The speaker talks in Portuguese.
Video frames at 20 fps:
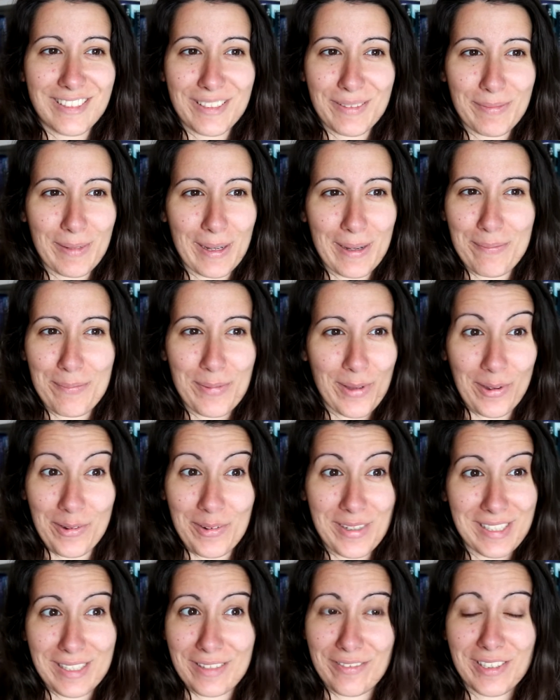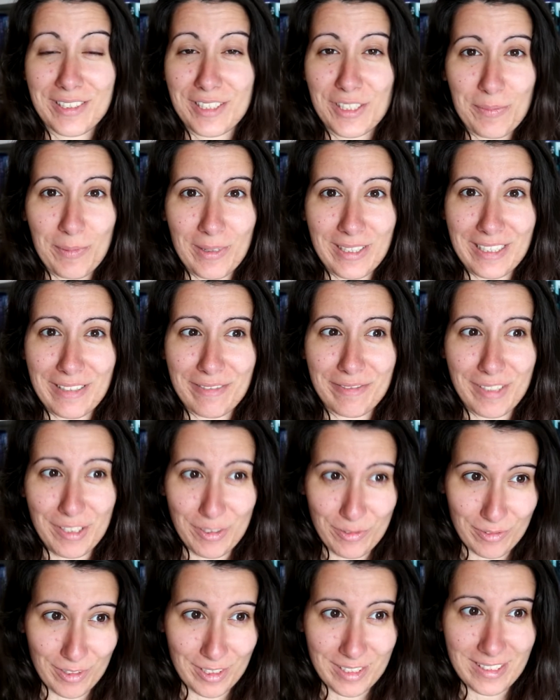Tipo, é a pior coisa que vocês podem ver
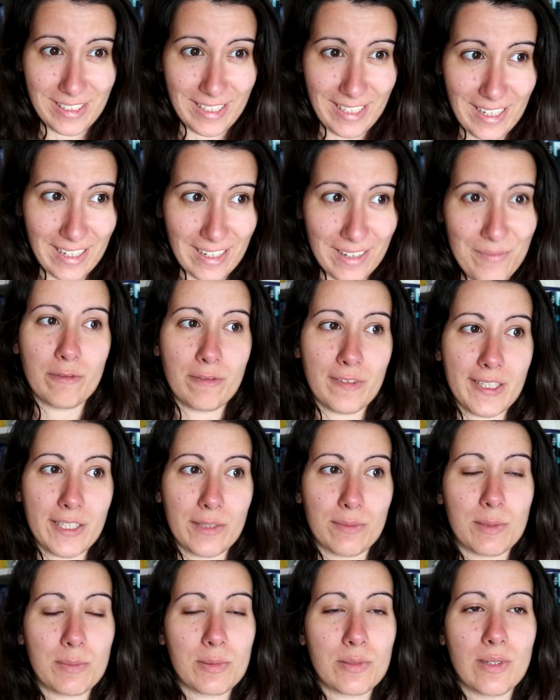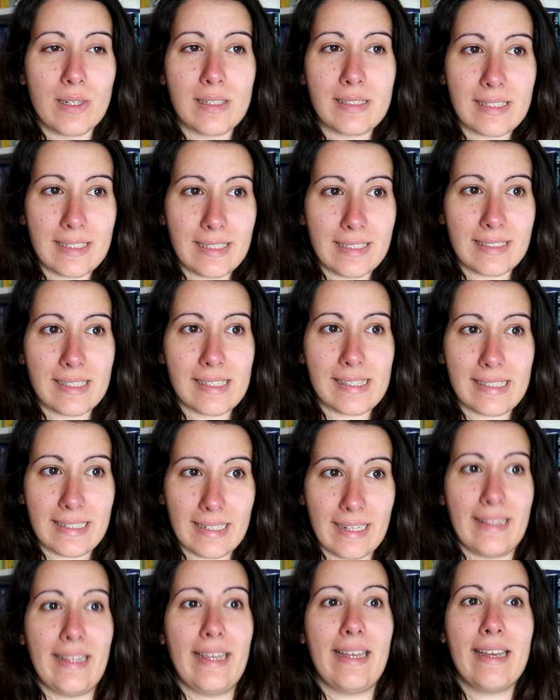no vosso dia. Verem uma pessoa a ser
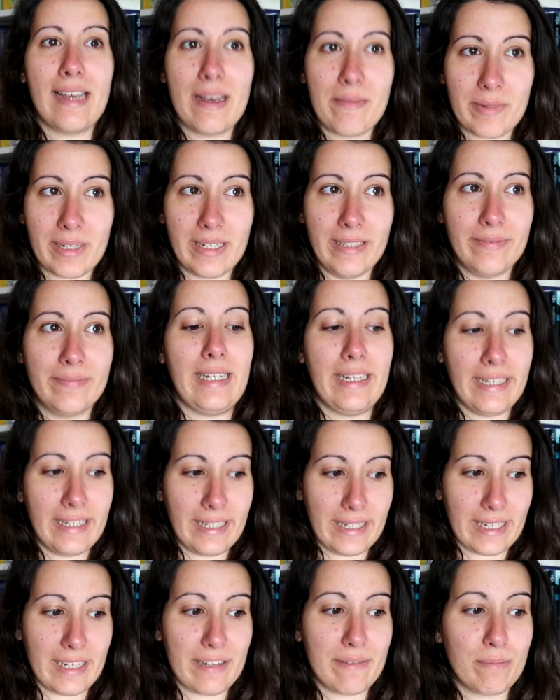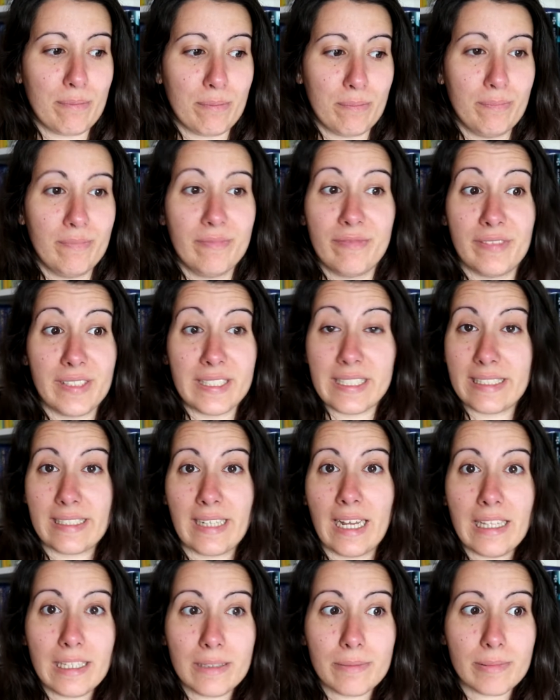assassinada em câmara e ninguém fazer
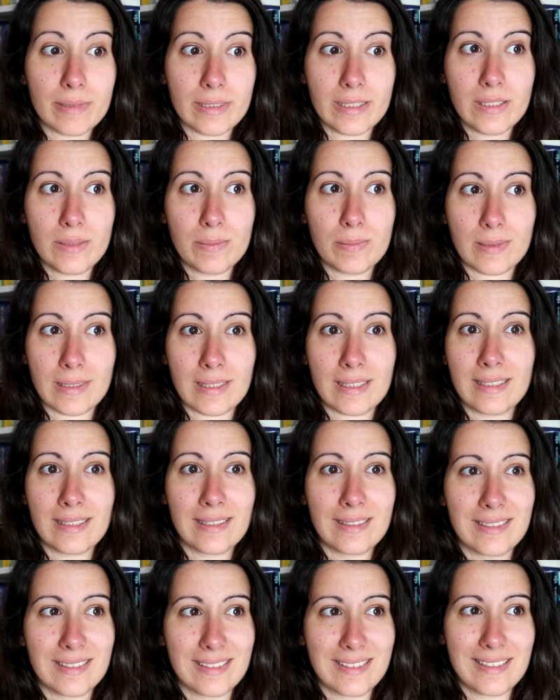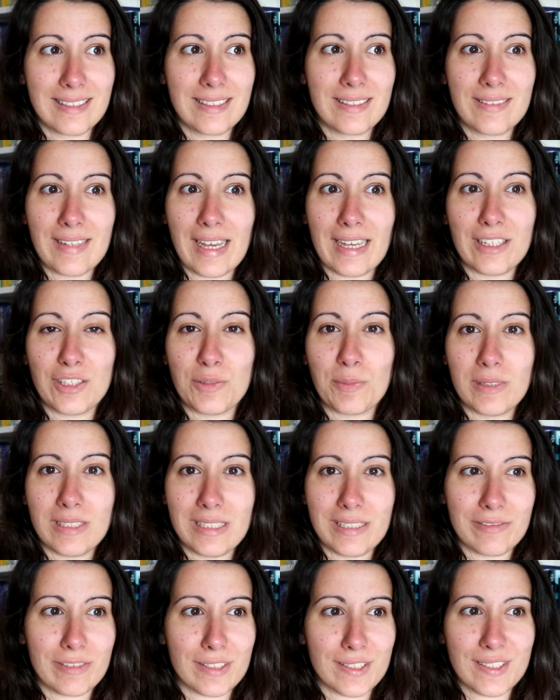nada por isso, porque o que é que eles
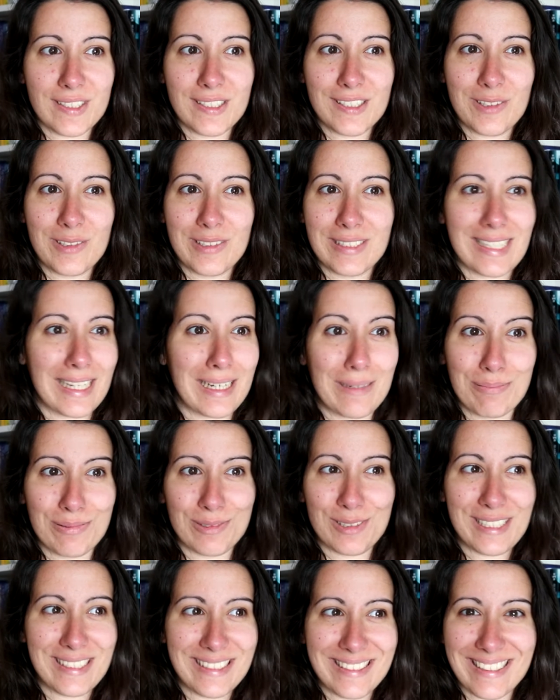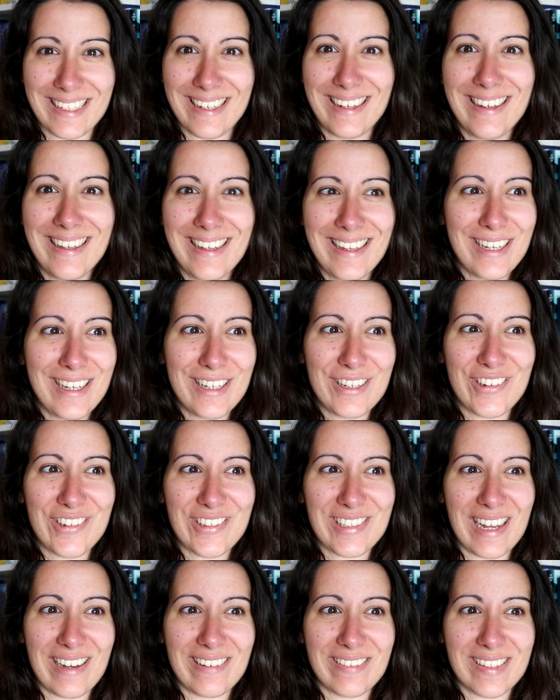podem fazer quando é a polícia que
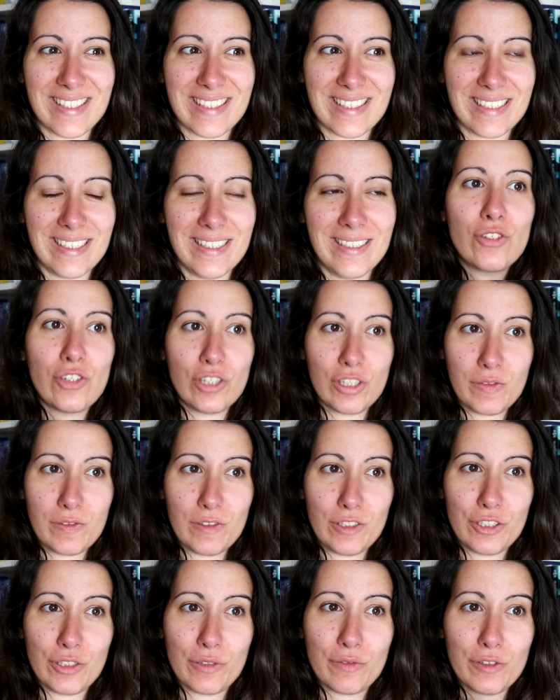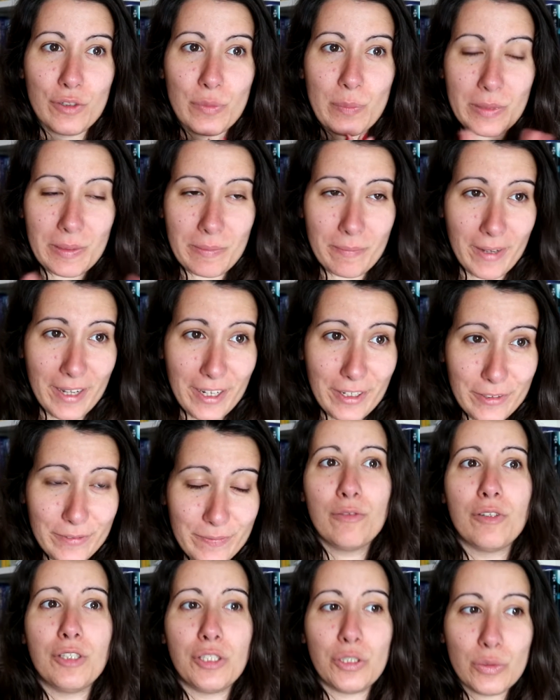está a fazer. George Floyd não foi o primeiro,
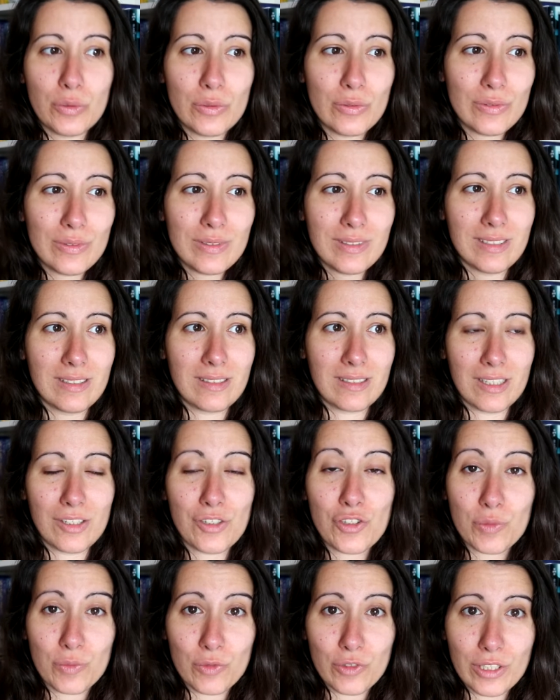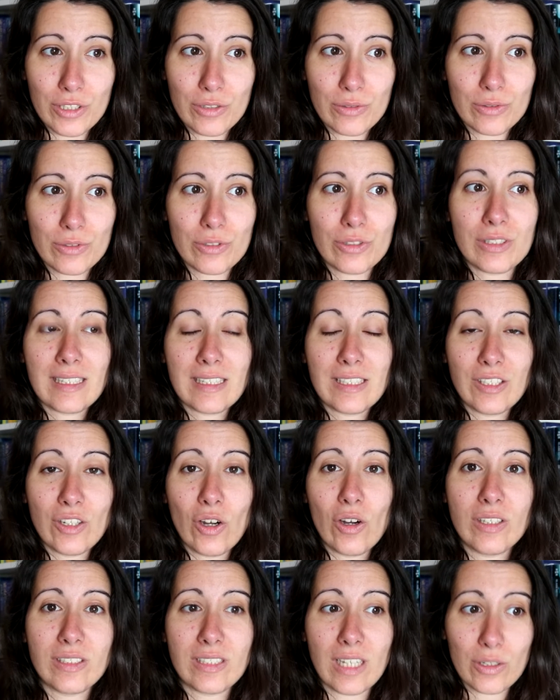foi um de tantos muitos que
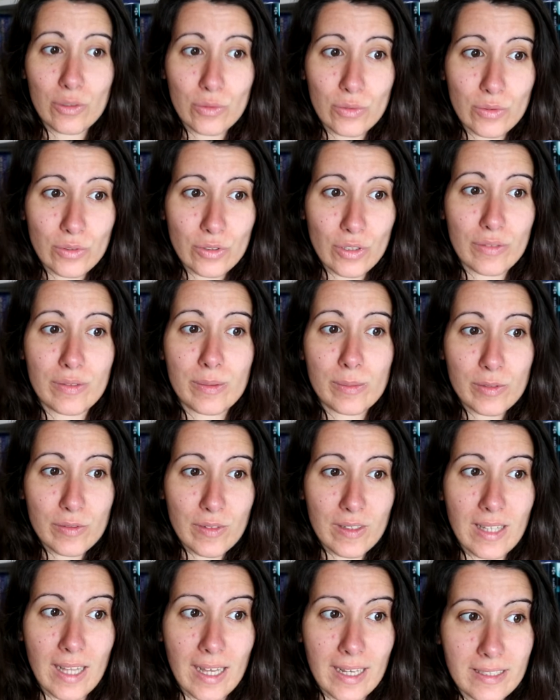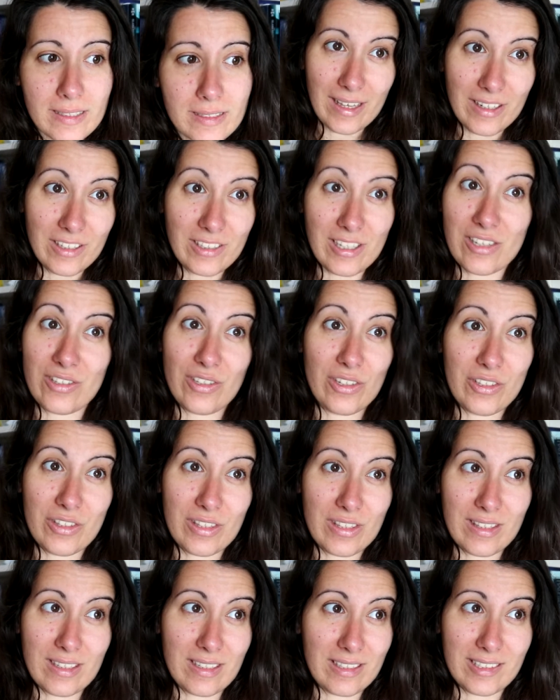nós, alguns, ouvimos falar. E isto é só
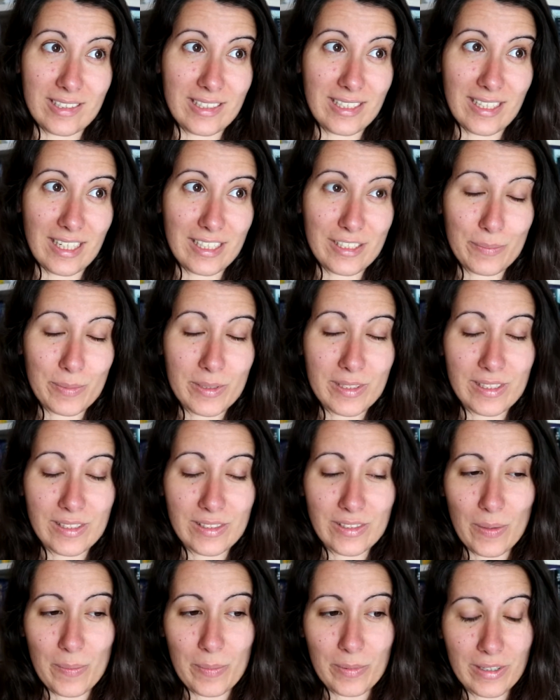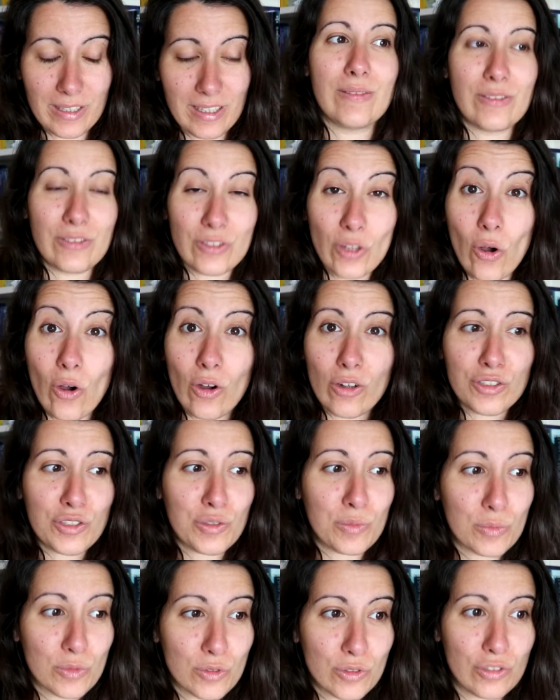extraordinário por si só, porque nós,
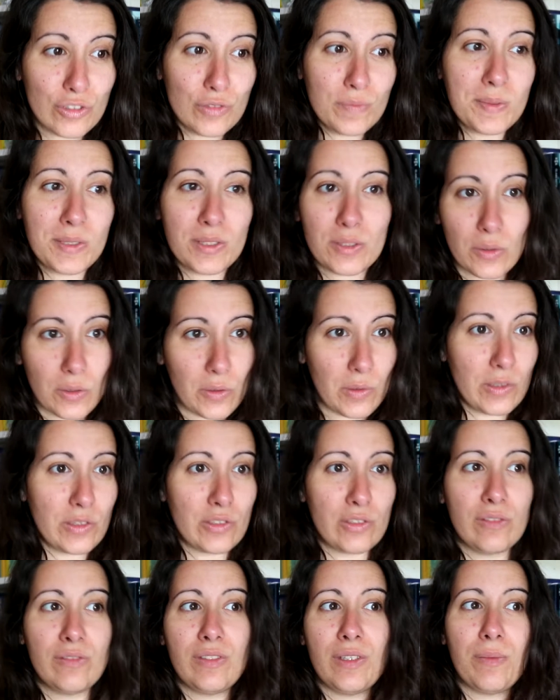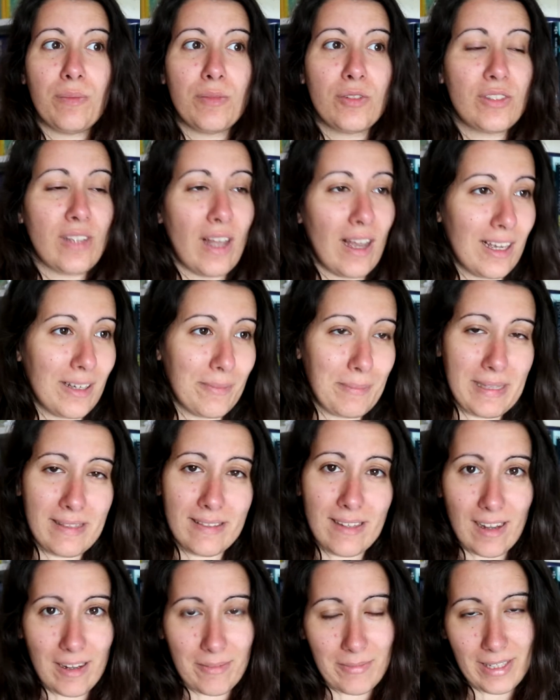mundo, pessoas, ouvimos time and
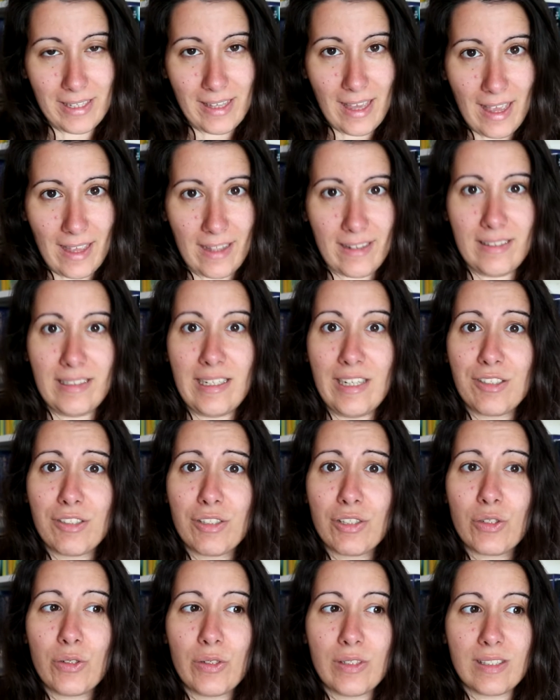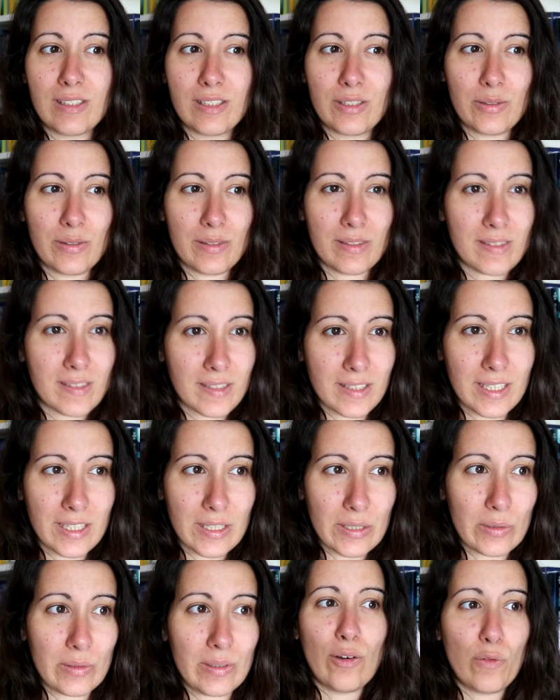time again que estas coisas
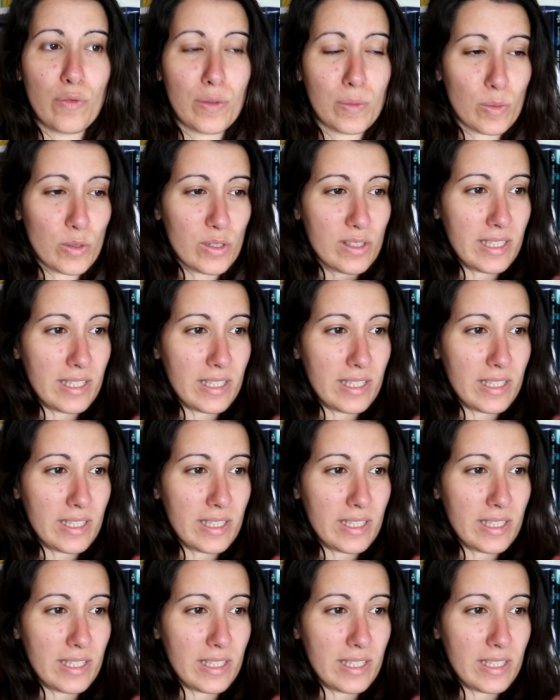aconteciam, ouvimos de